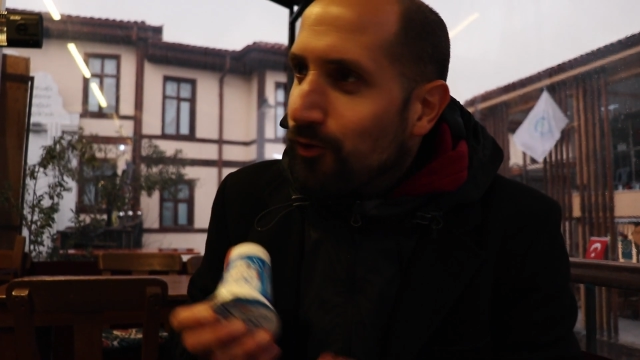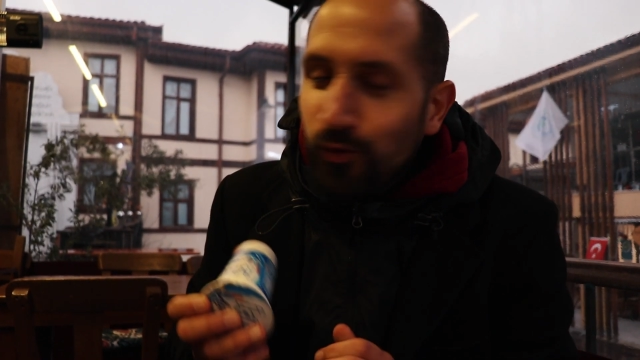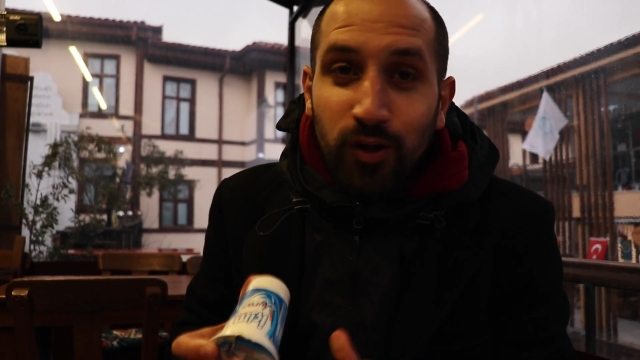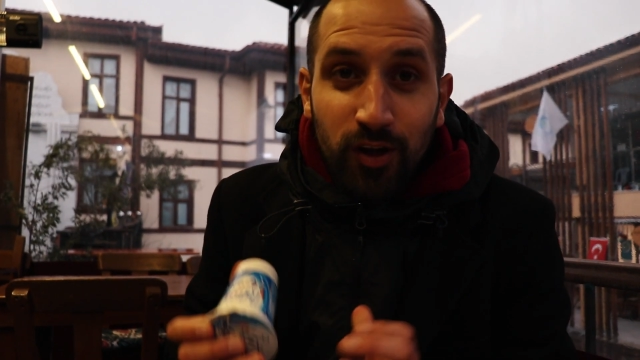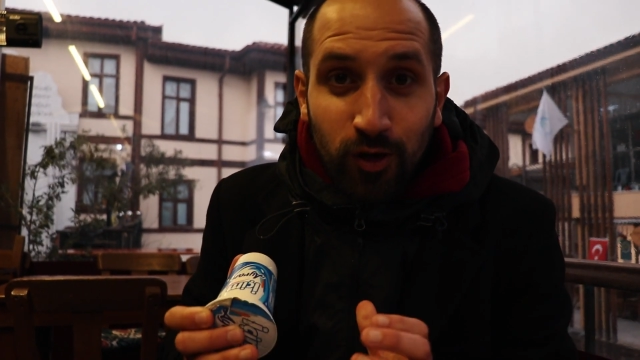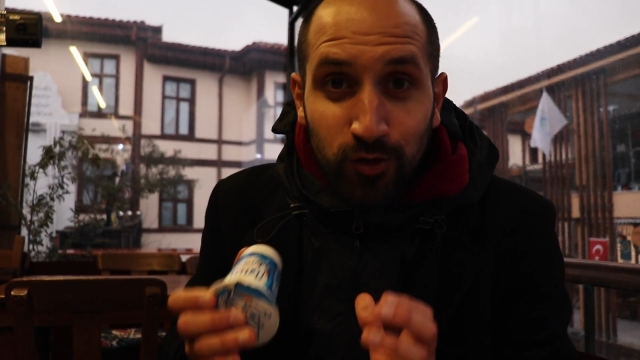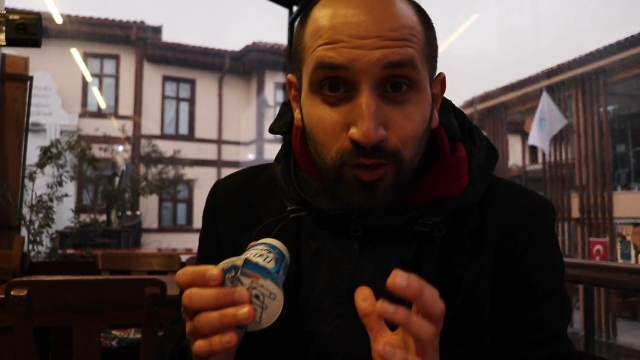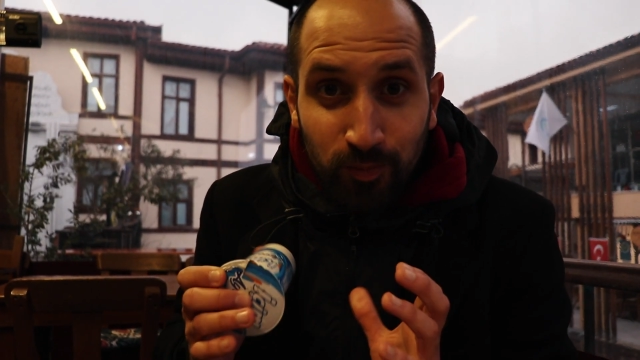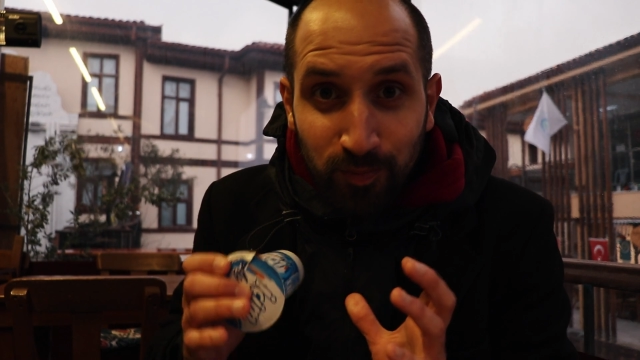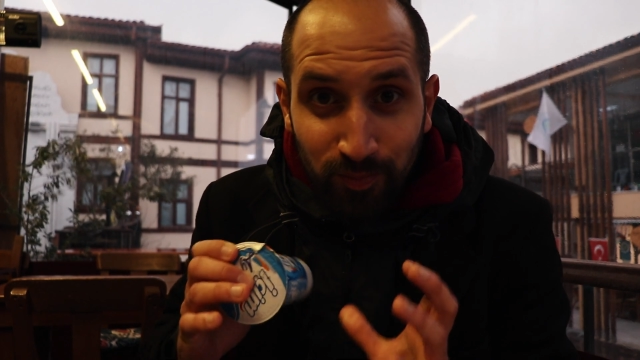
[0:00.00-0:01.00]
uno de los
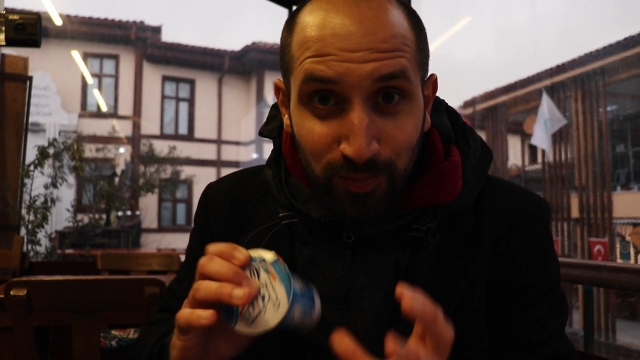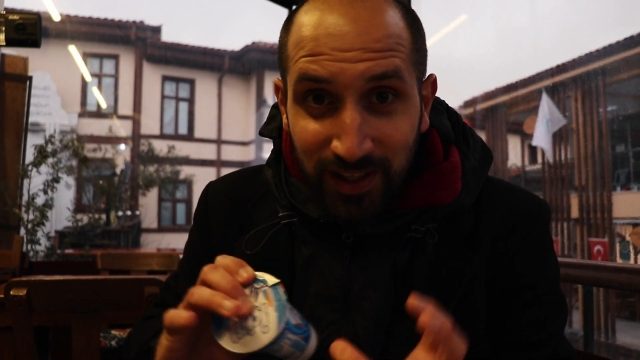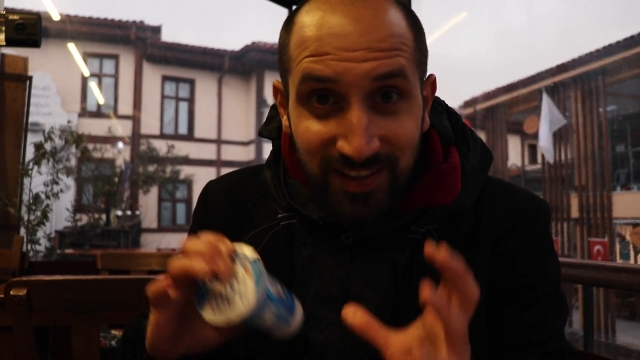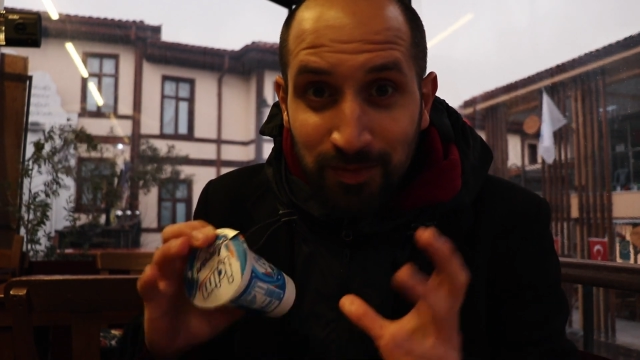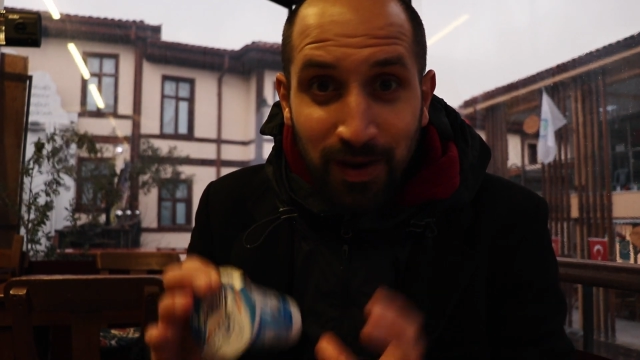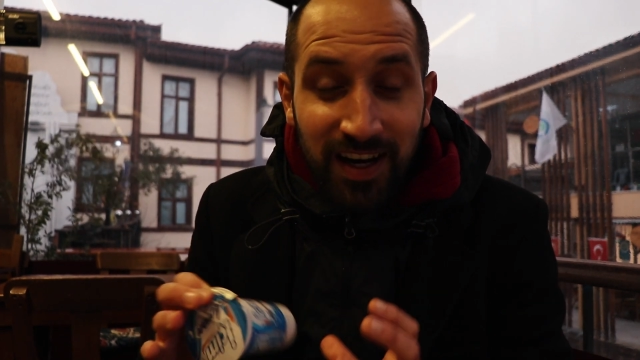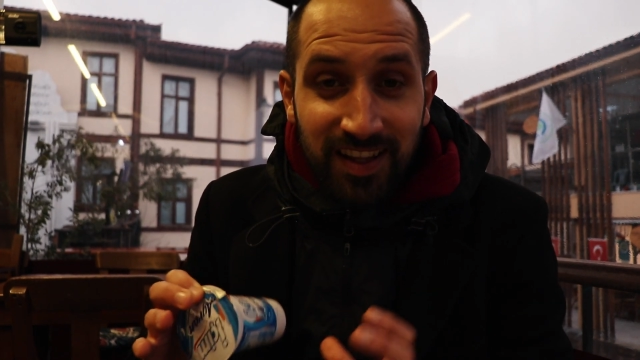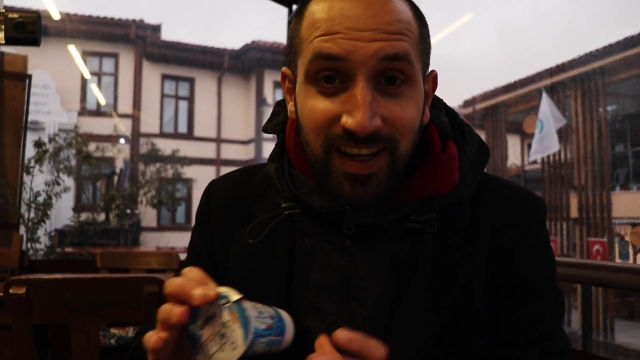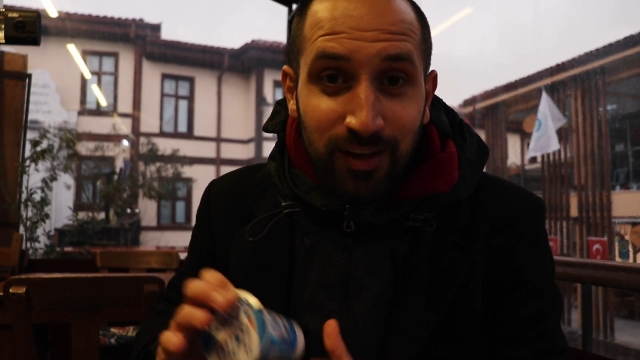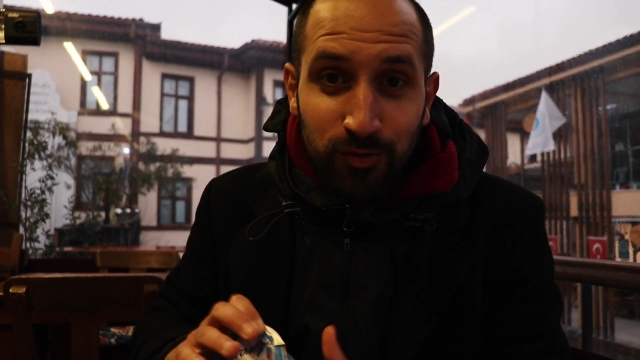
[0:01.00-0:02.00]

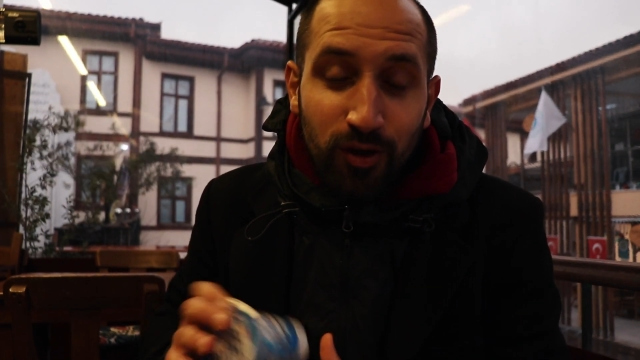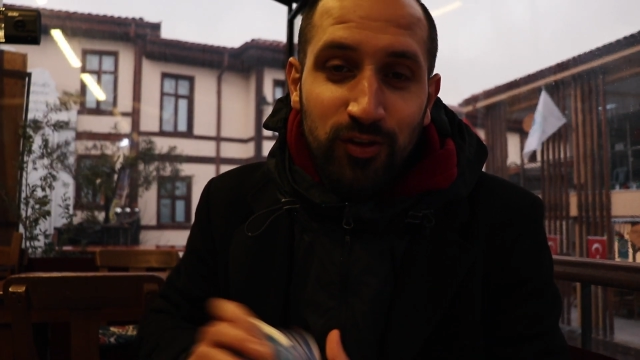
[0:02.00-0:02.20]
principales de la ciudad,